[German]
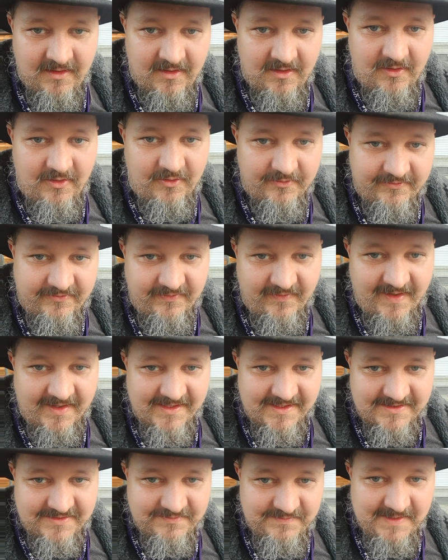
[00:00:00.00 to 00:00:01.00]
Und zwar,
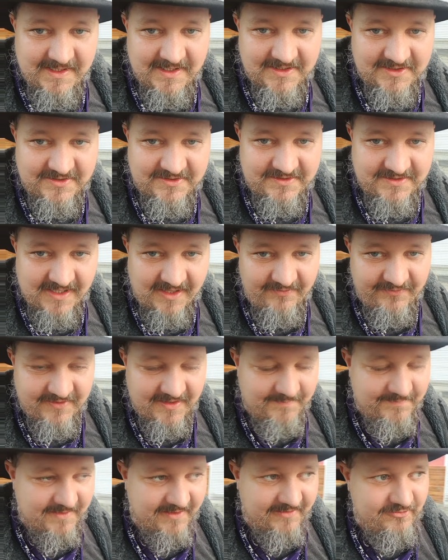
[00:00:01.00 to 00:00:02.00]
dass wir es geschafft
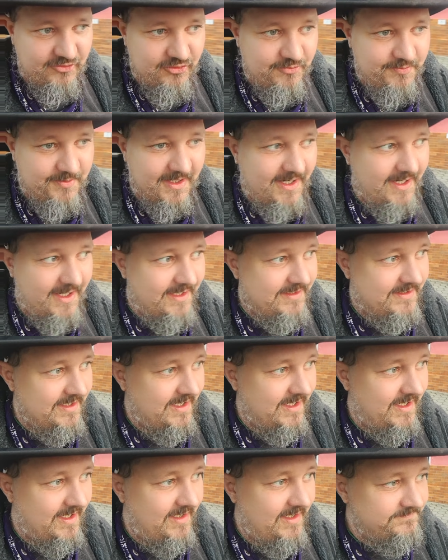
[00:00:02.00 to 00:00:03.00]
haben, dass über ein
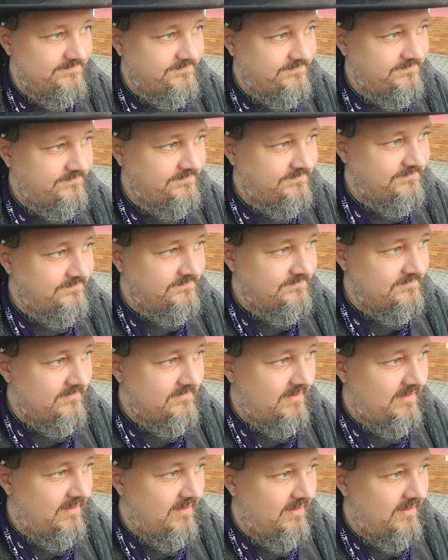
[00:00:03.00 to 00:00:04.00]
Jahr
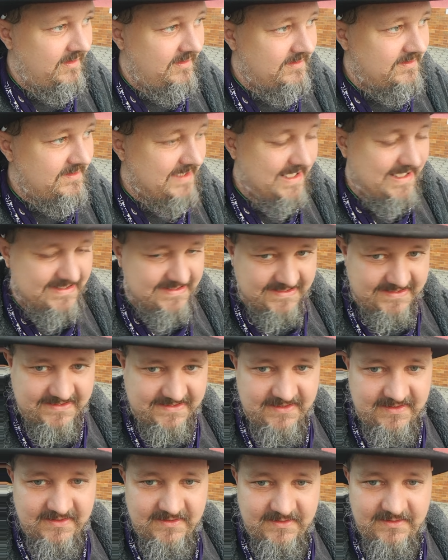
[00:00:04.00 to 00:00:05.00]

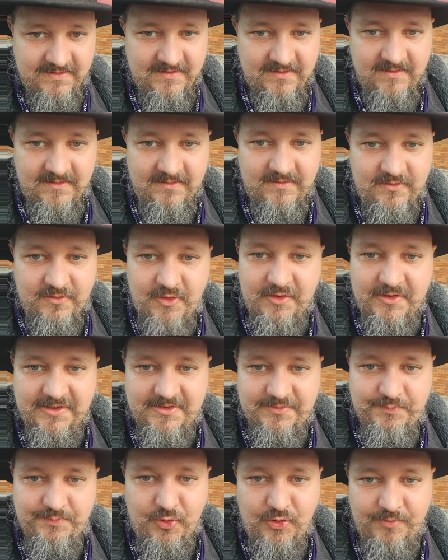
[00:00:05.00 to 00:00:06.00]
jetzt
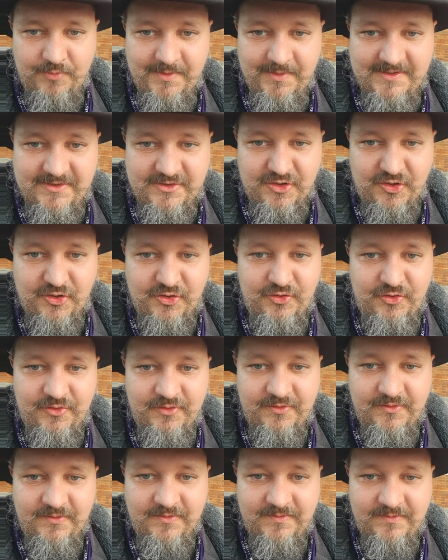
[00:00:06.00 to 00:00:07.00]
Gottes
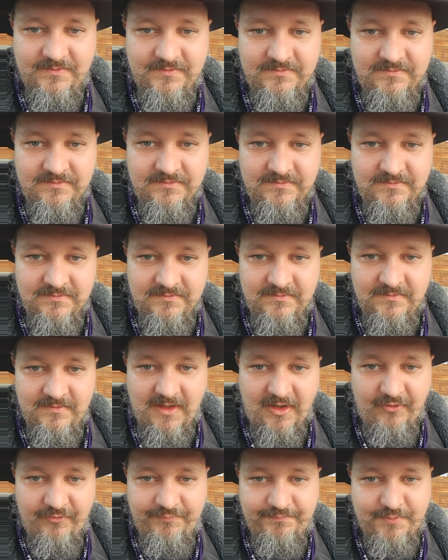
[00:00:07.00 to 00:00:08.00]
Bodenbezeugung
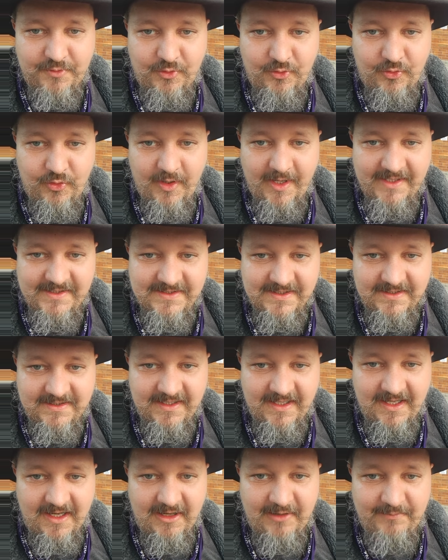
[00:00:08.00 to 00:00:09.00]
auf
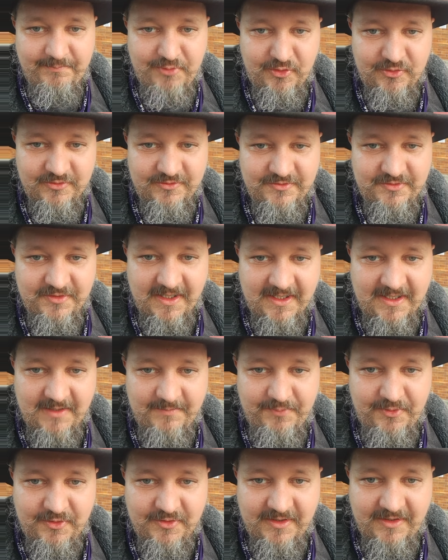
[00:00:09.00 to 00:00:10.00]

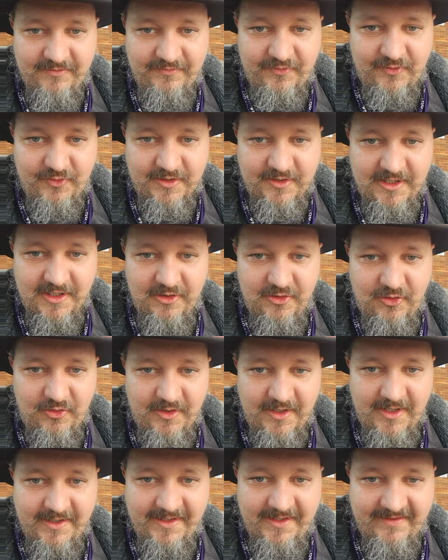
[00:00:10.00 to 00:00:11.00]
pro.seth.tracker.info
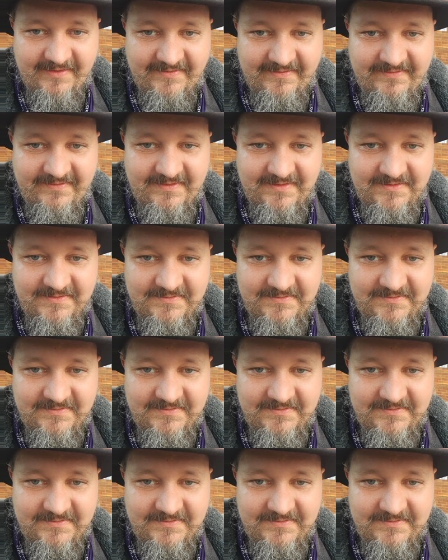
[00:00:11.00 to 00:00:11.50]
gelungen ist.